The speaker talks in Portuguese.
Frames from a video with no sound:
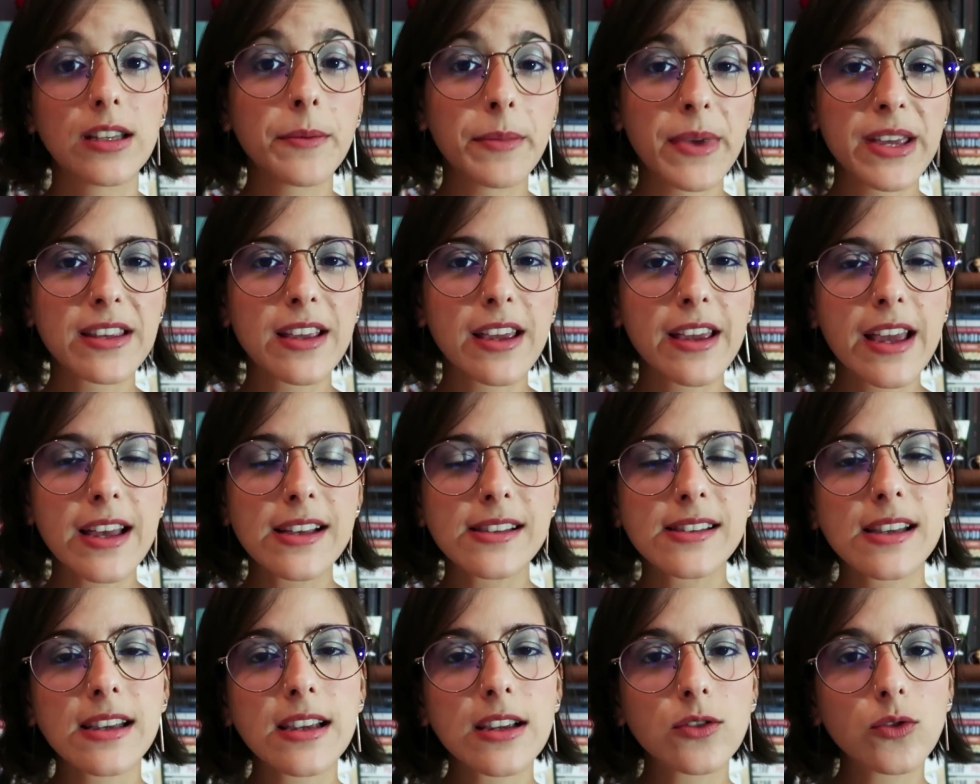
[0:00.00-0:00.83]
Também tem
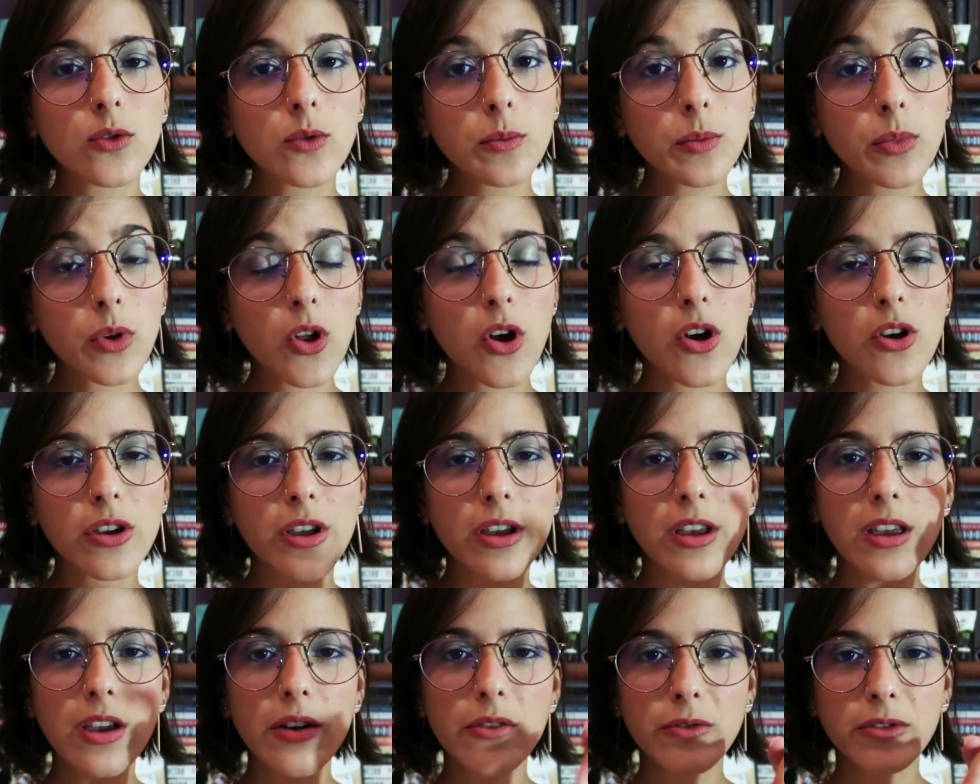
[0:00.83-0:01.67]
resenha no blog
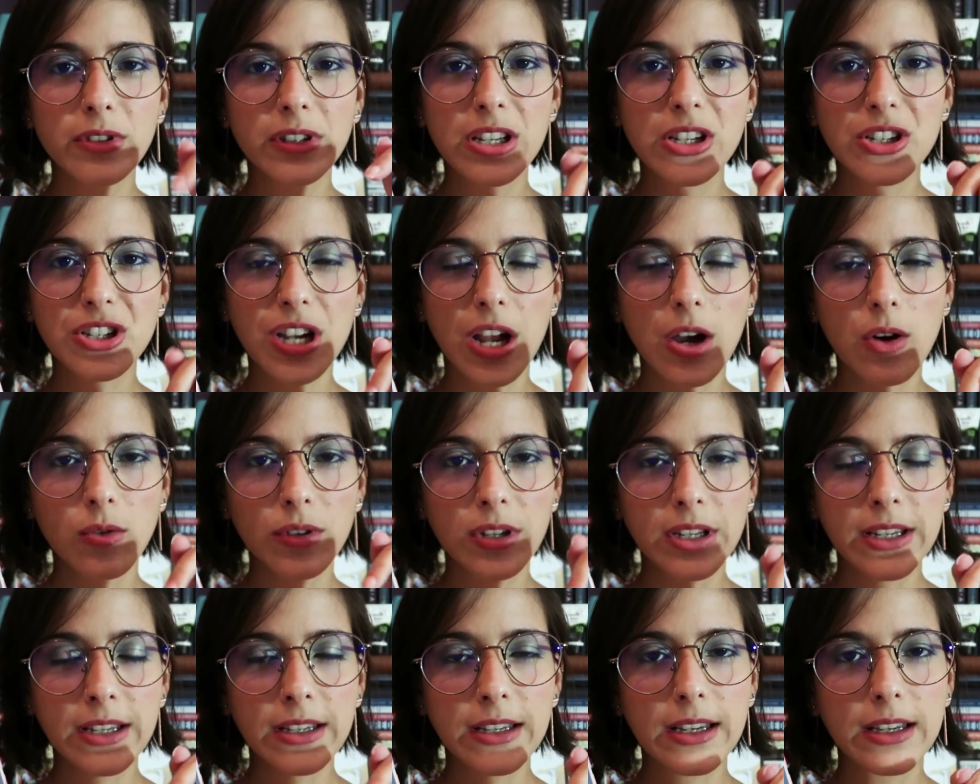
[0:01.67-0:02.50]
e eu vou deixar o
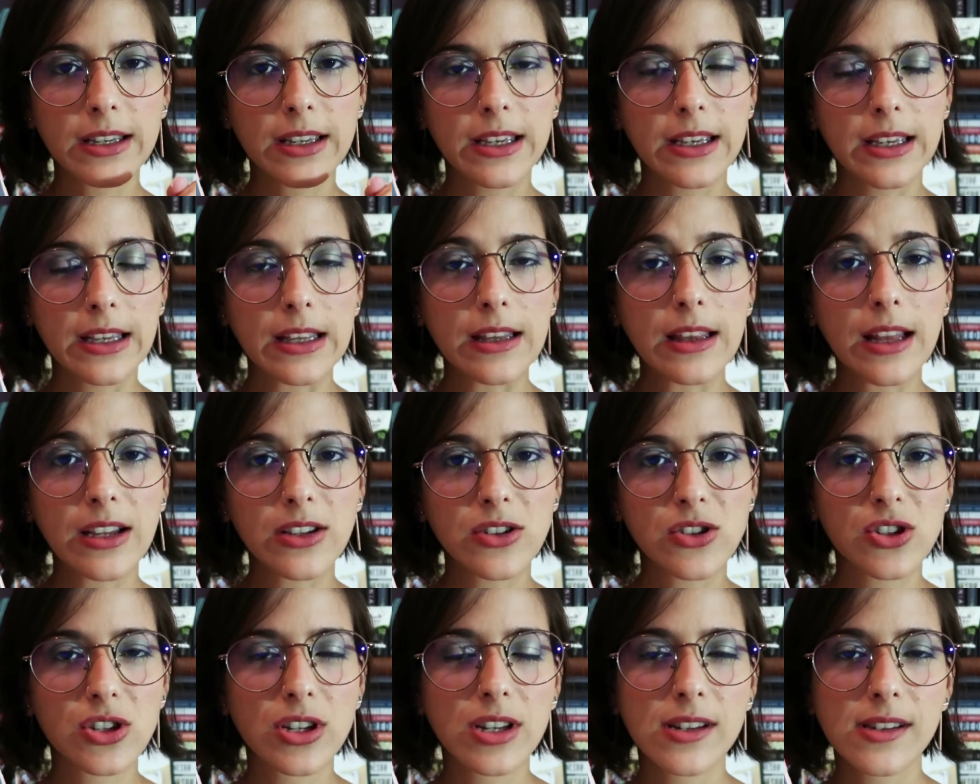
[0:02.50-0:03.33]
link aqui na
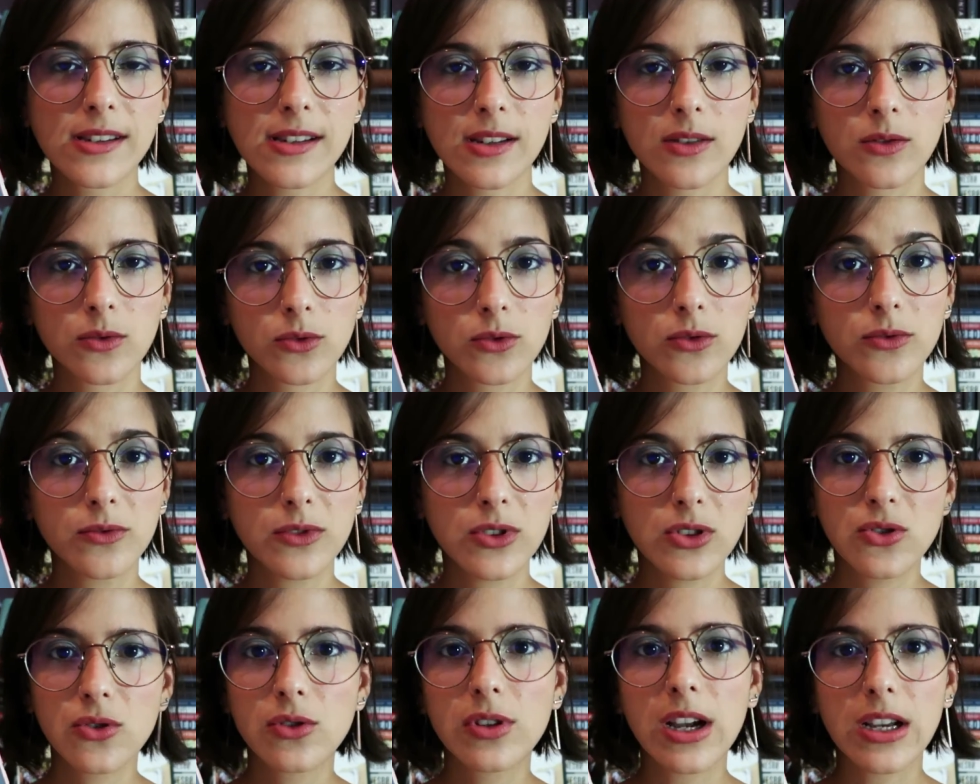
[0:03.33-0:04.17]
descrição do
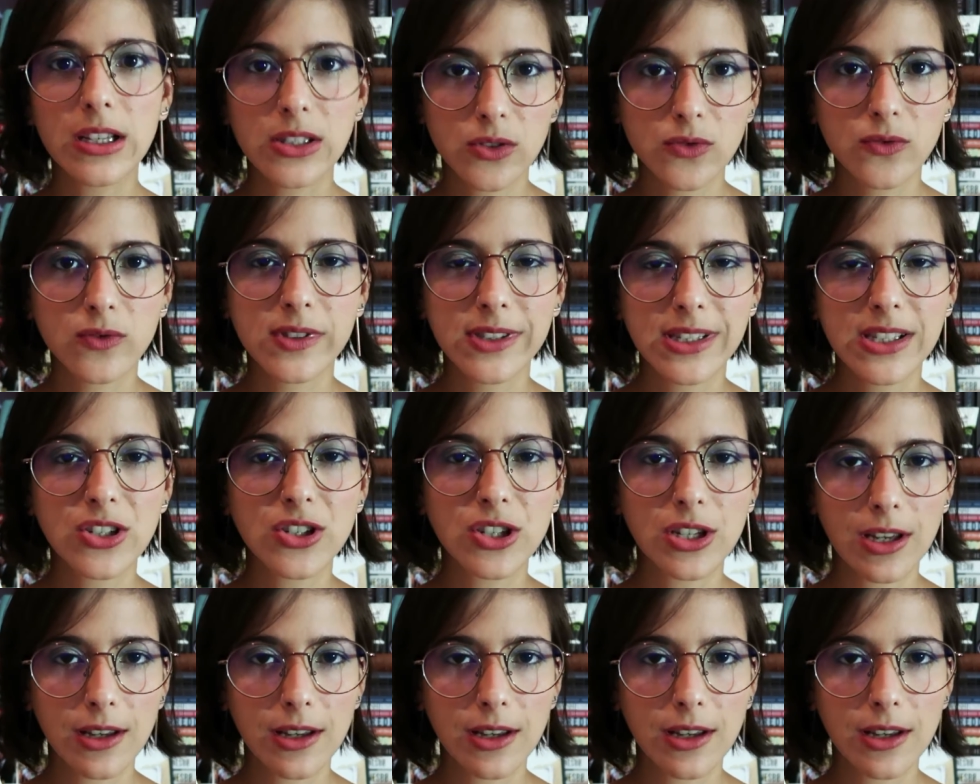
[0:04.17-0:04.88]
vídeo, caso vocês